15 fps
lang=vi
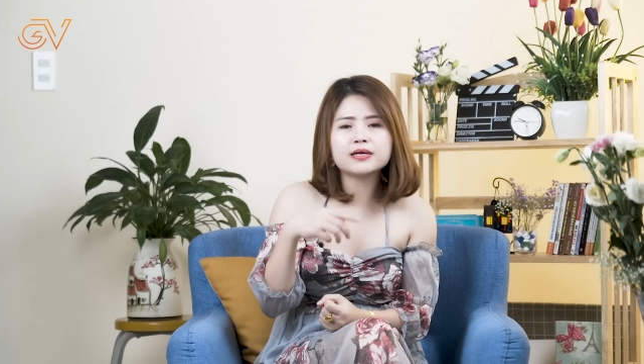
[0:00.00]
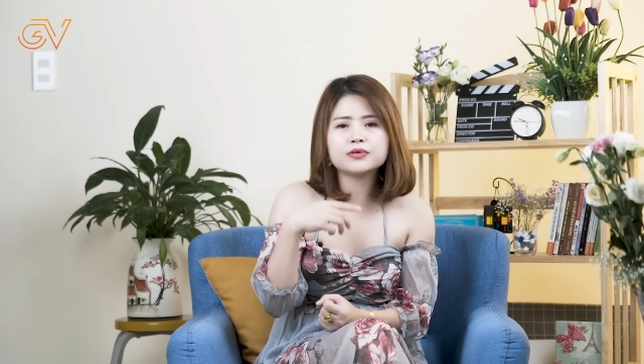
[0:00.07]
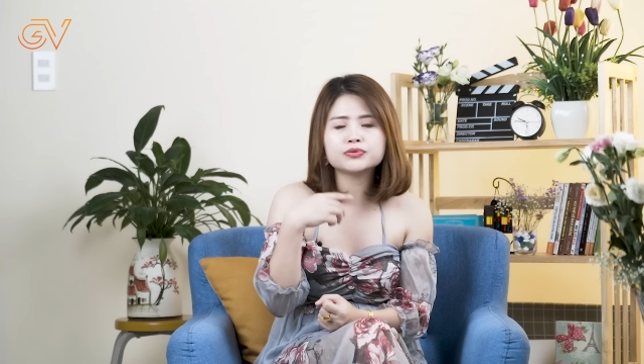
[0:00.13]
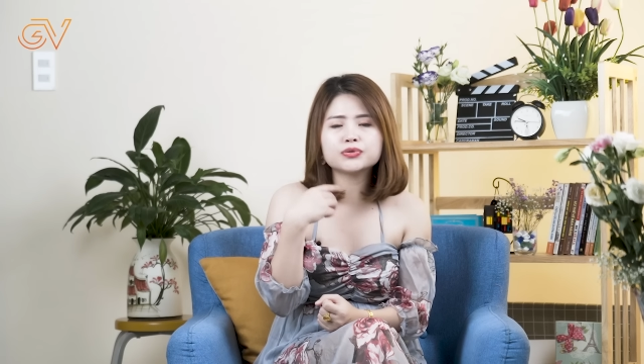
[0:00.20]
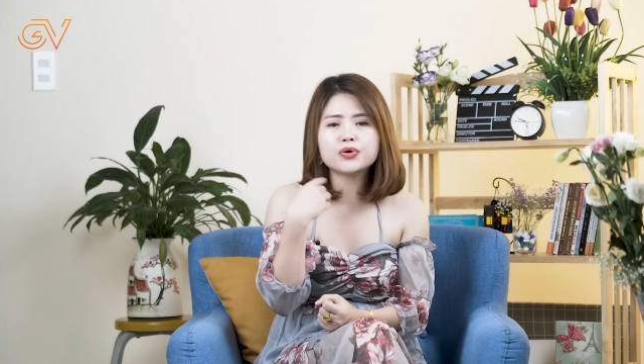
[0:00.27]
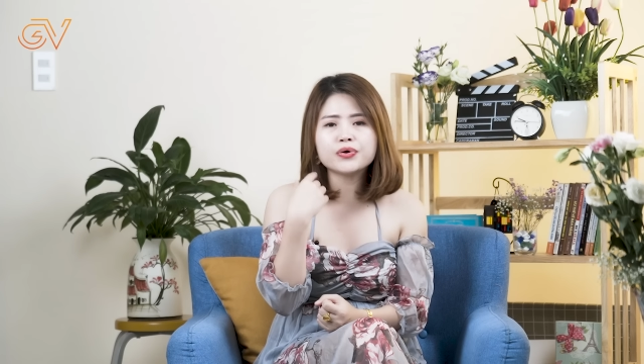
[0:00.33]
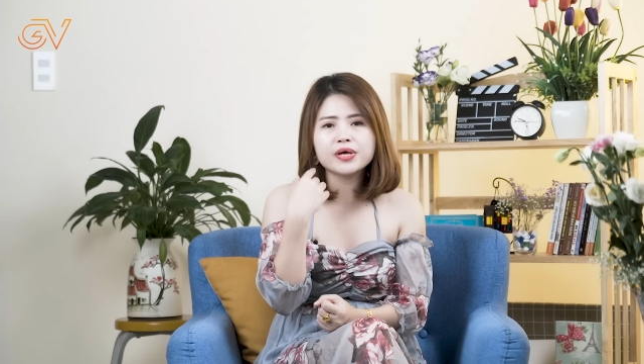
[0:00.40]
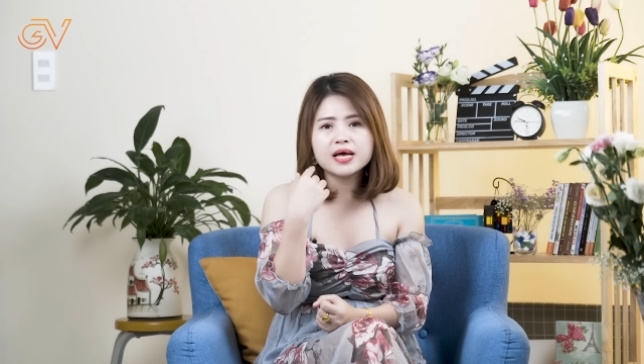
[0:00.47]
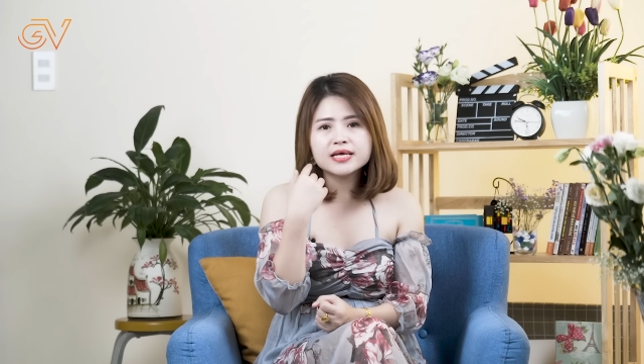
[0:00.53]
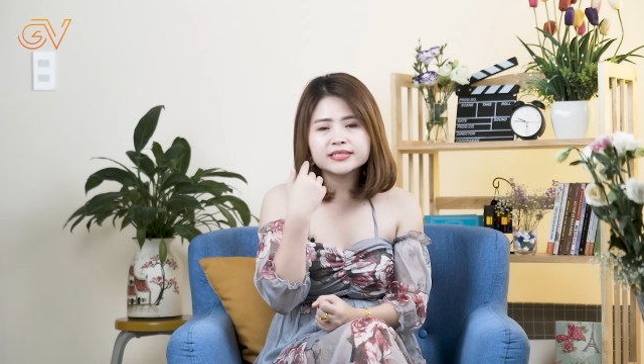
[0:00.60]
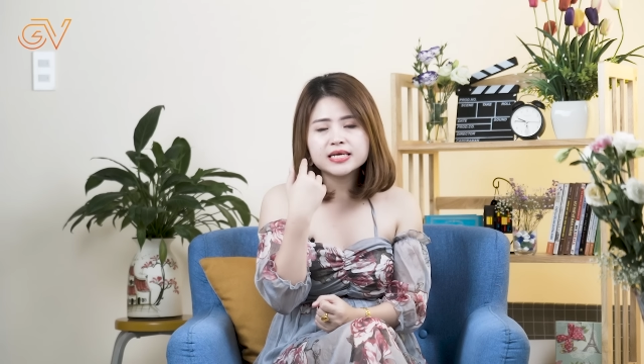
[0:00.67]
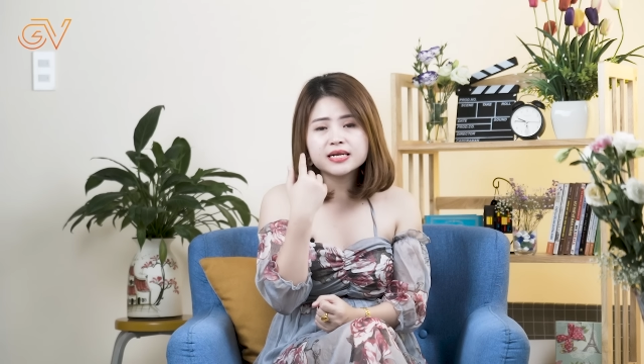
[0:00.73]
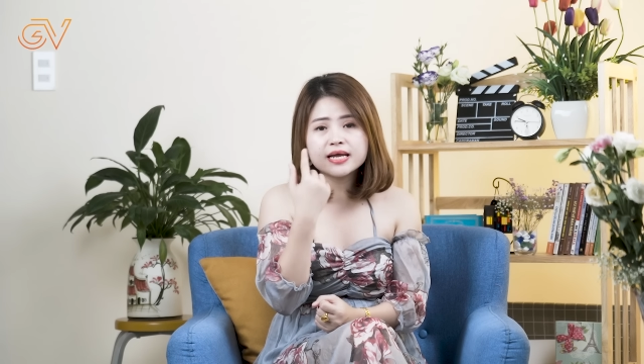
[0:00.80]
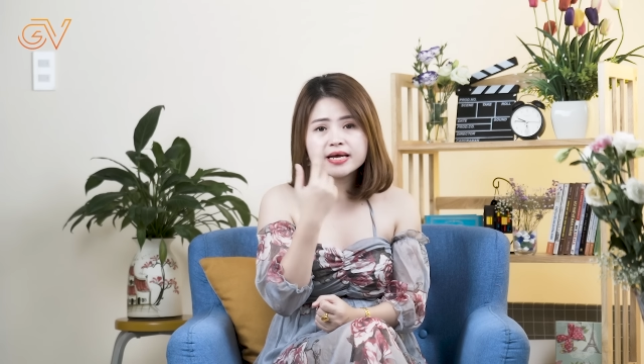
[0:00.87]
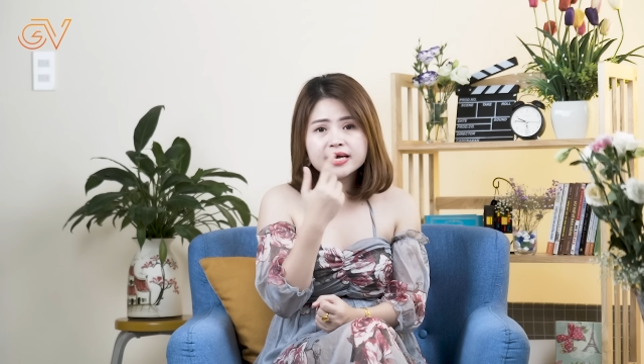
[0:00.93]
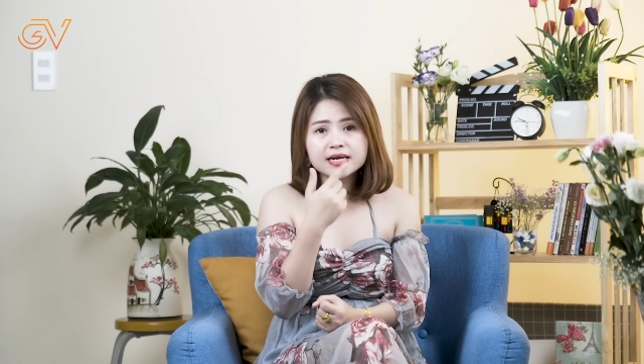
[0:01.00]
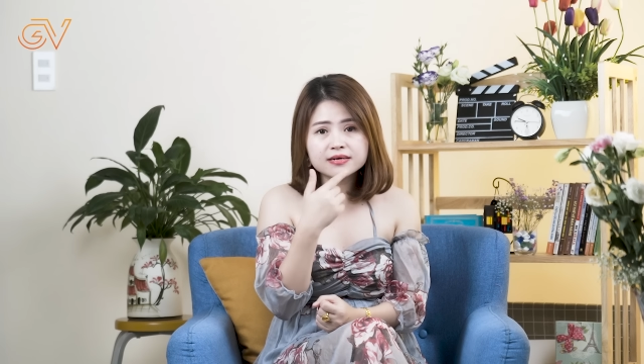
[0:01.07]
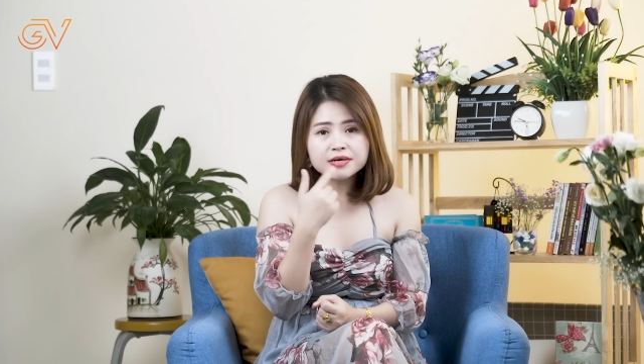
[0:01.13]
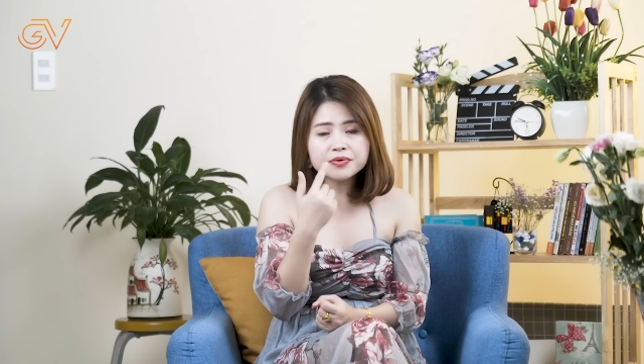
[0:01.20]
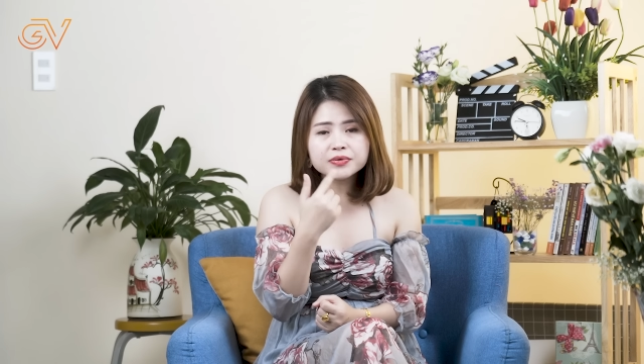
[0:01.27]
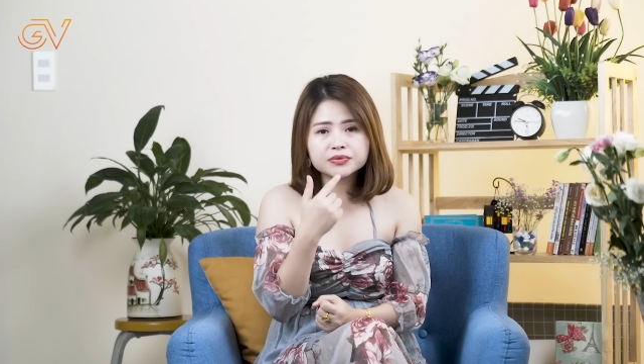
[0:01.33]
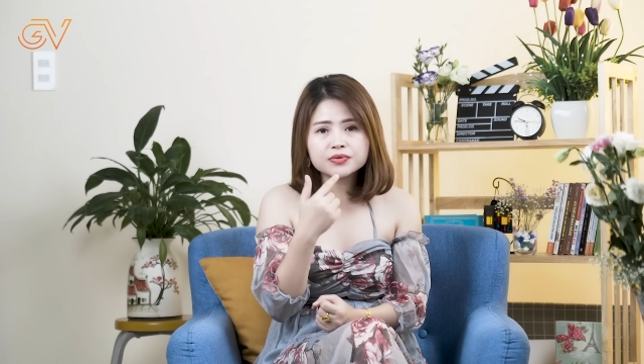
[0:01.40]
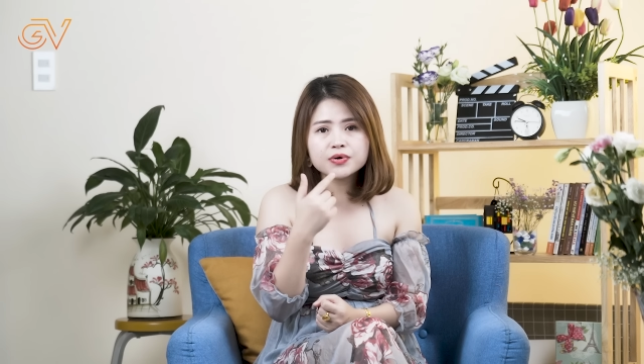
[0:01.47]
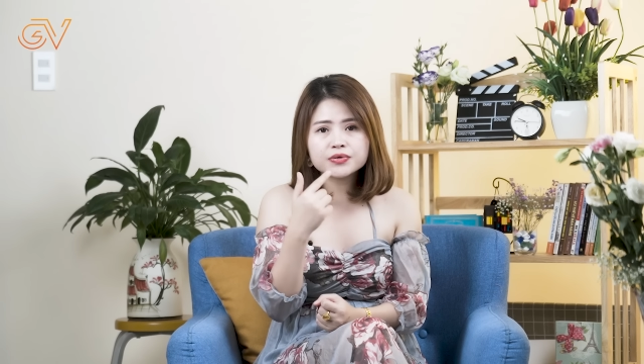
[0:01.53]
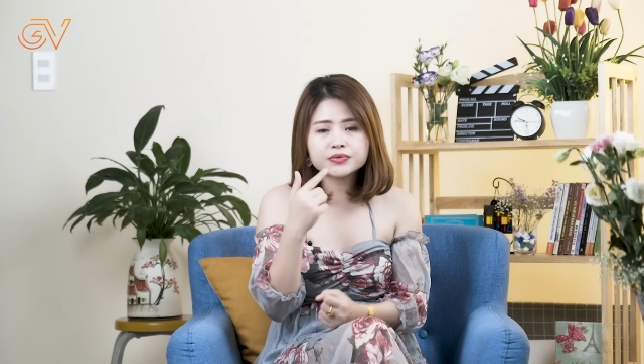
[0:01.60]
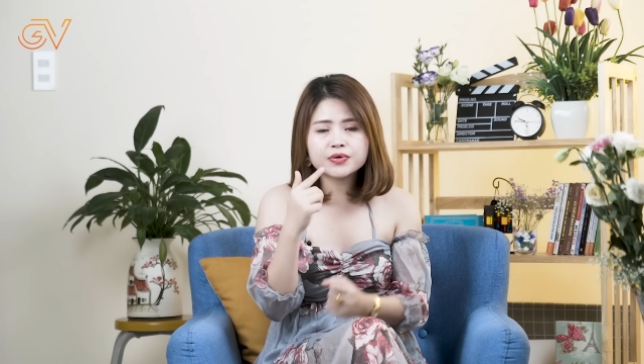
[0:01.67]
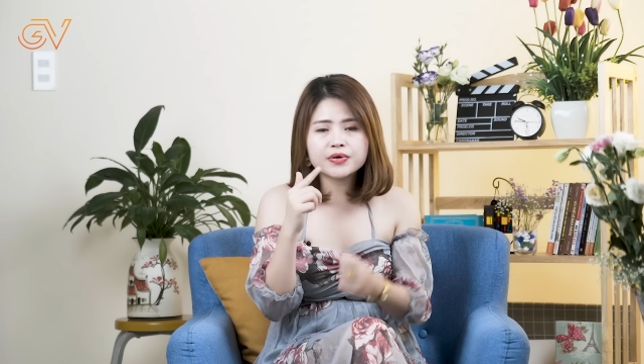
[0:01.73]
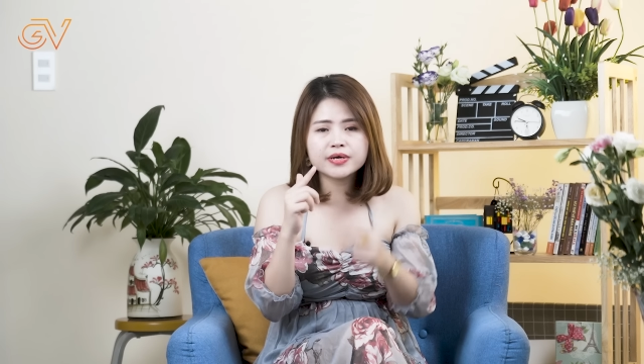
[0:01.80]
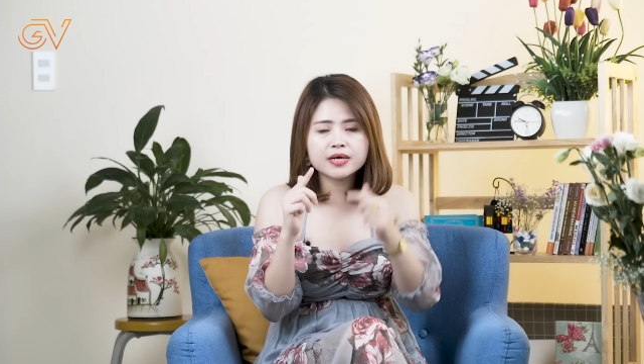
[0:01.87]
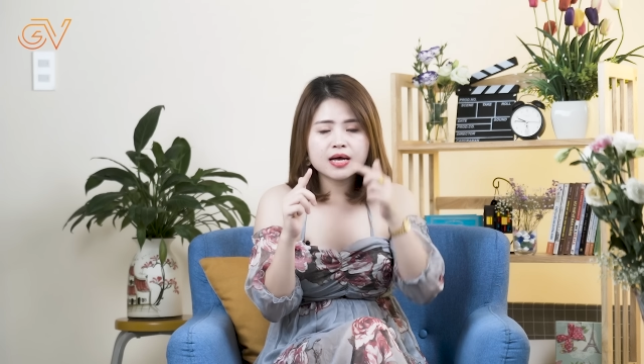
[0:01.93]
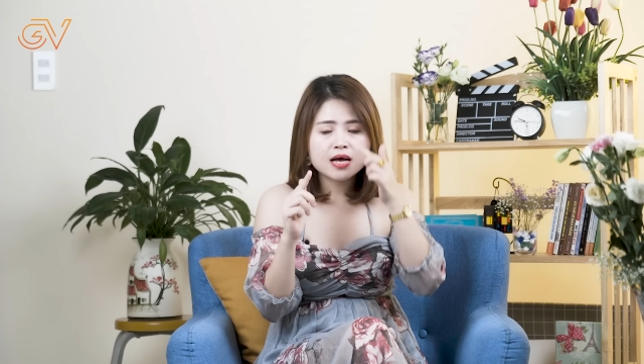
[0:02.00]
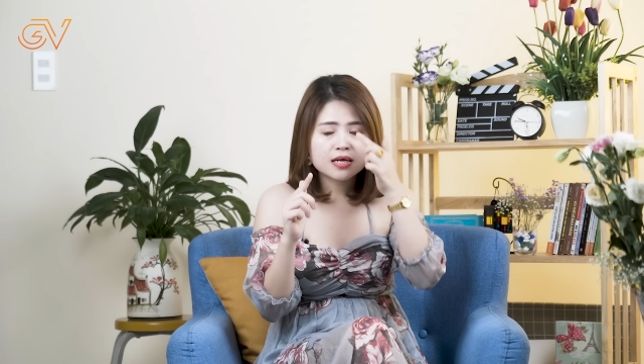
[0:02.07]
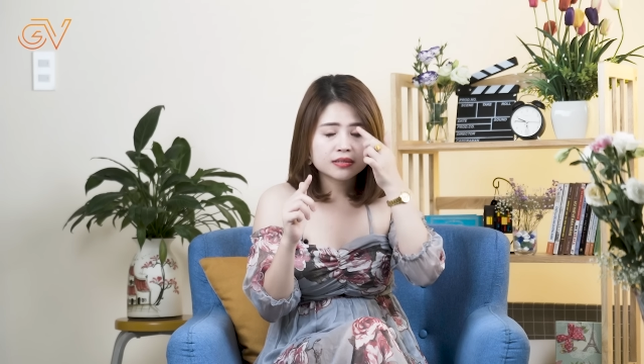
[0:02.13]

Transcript: đầu tôi sẽ lấy cái lưỡi của tôi tôi